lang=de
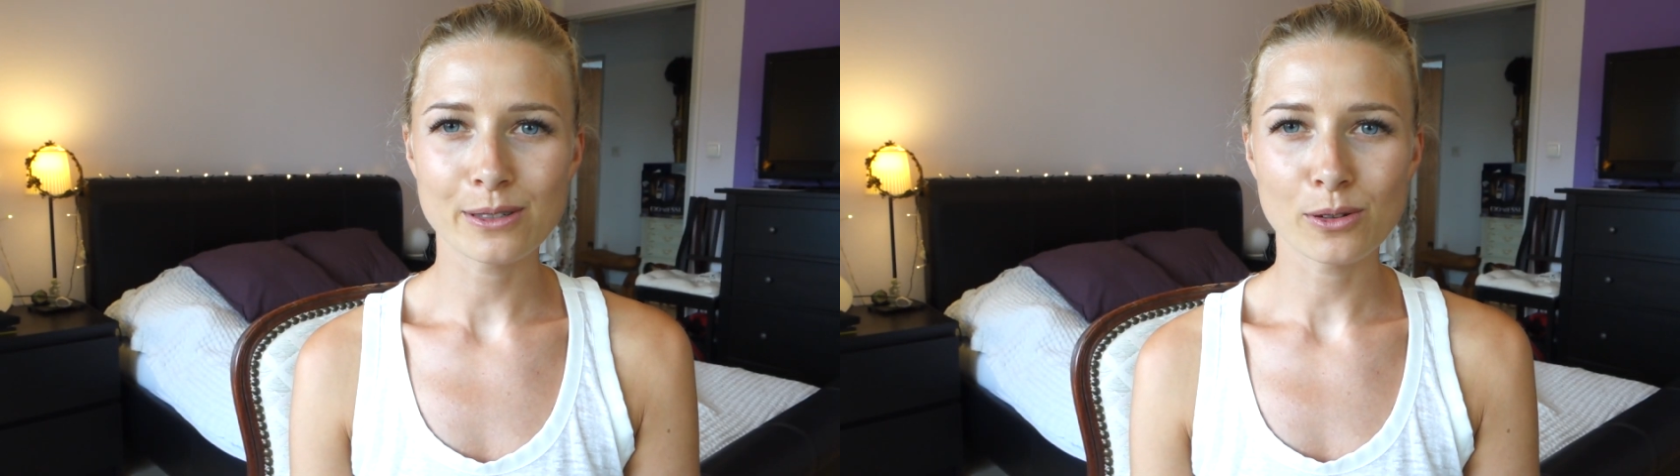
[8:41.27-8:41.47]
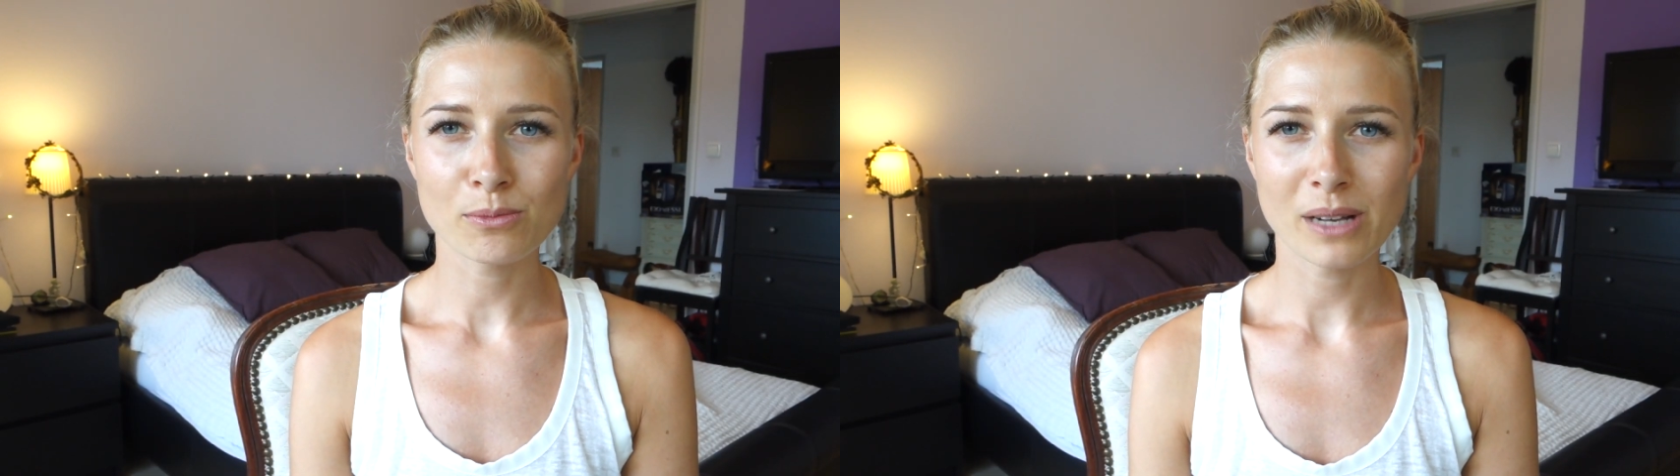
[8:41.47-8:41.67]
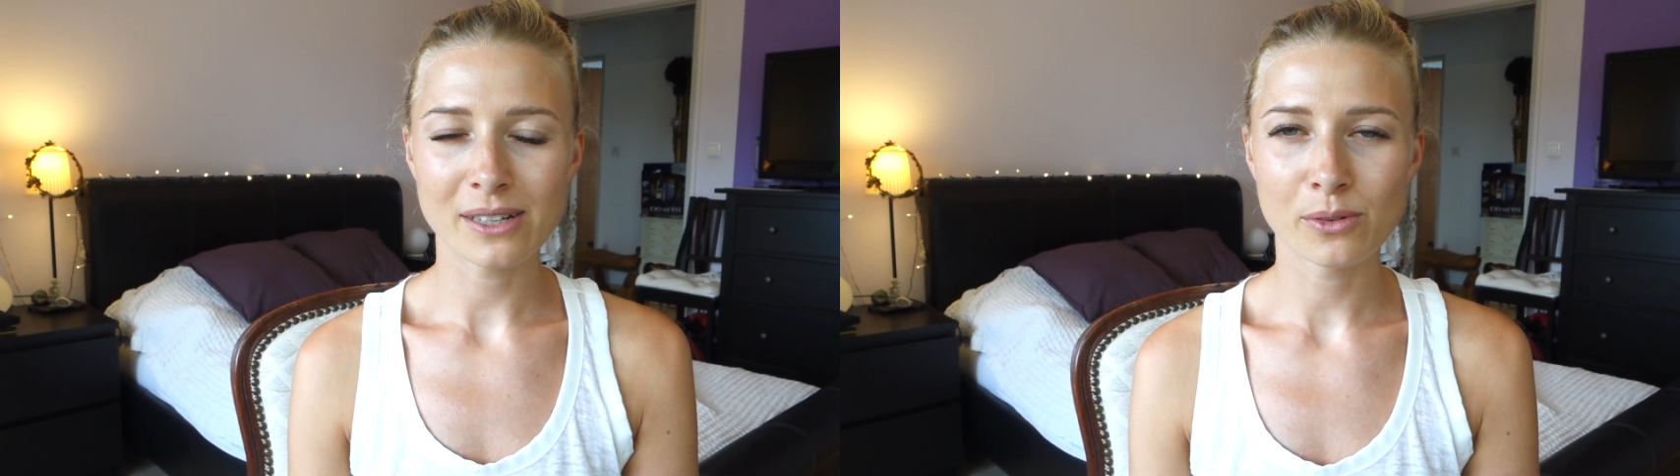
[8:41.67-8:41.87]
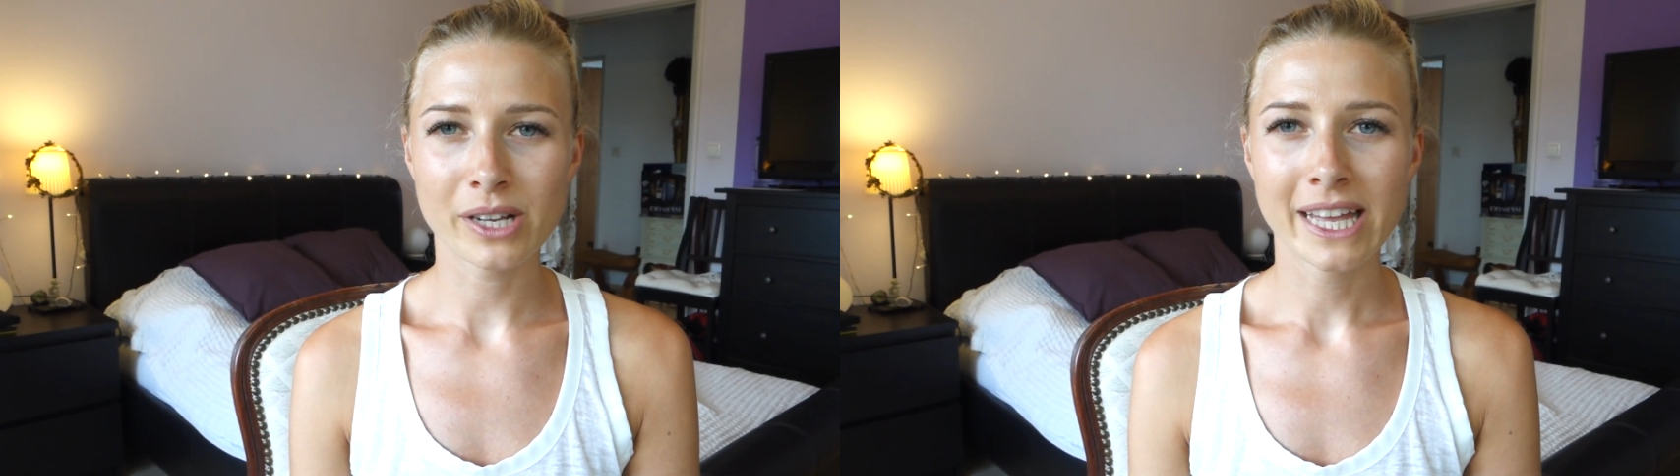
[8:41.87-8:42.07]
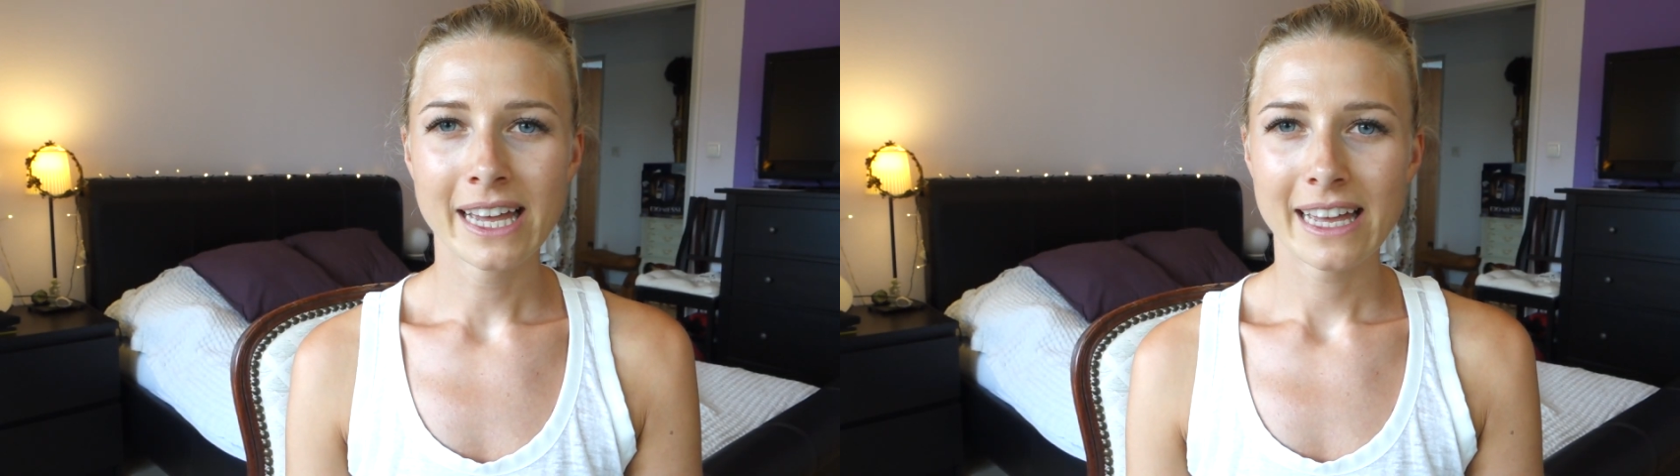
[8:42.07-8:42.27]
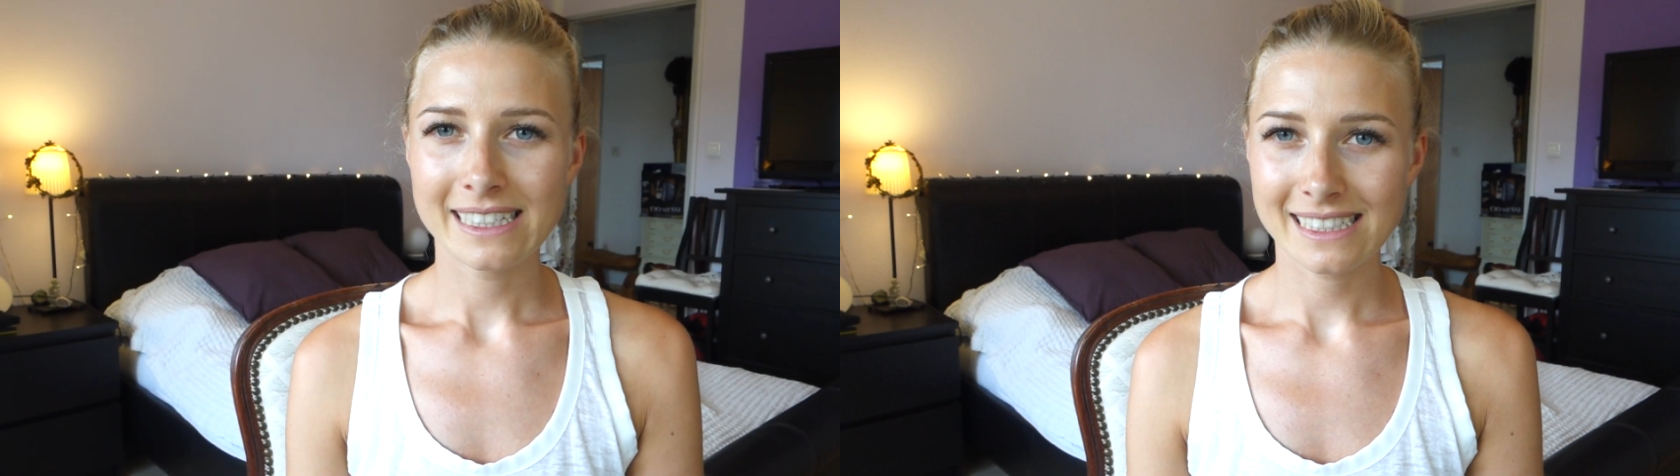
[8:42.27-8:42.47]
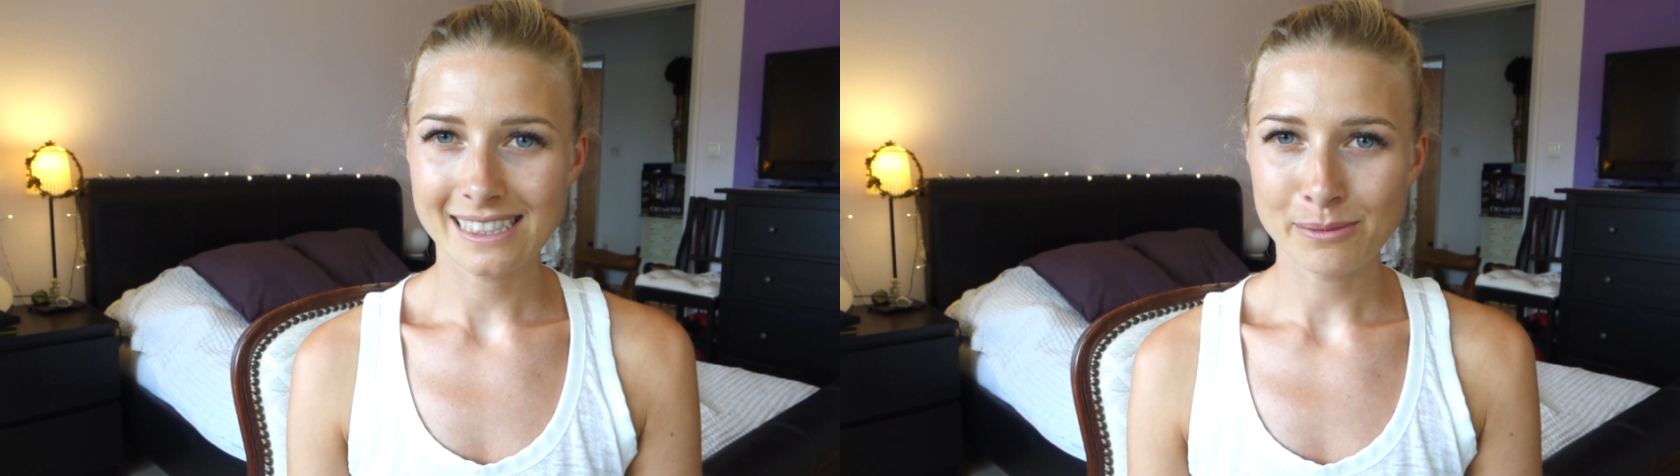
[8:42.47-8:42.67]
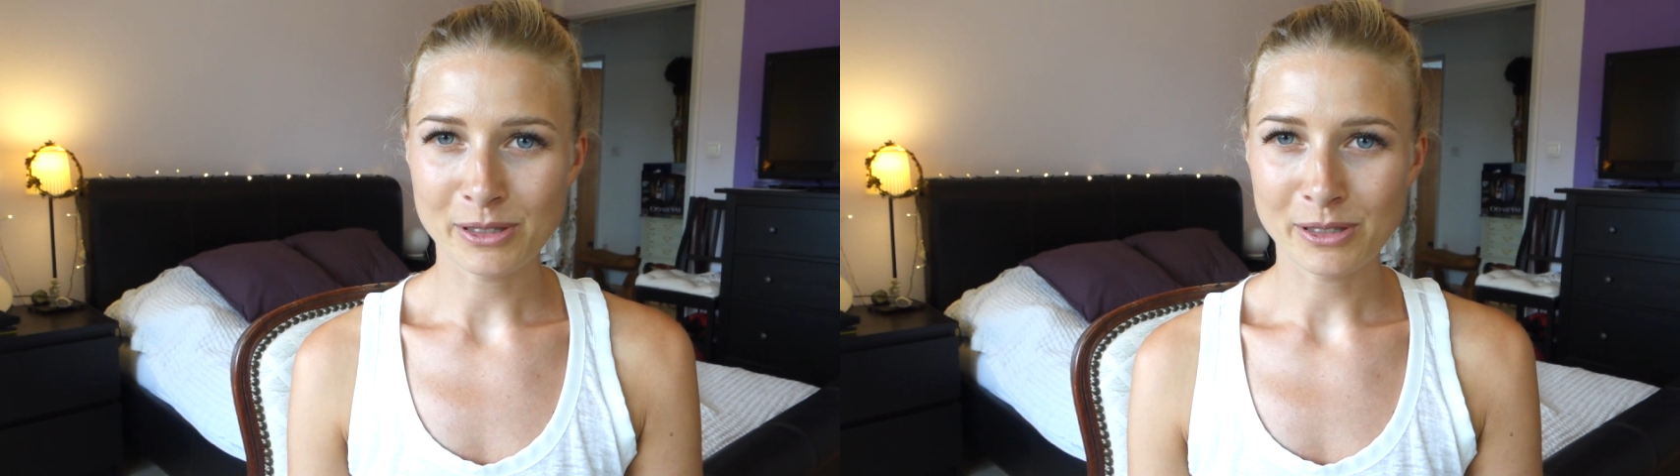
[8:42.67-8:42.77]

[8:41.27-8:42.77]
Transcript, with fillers: Die Rückmeldung interessiert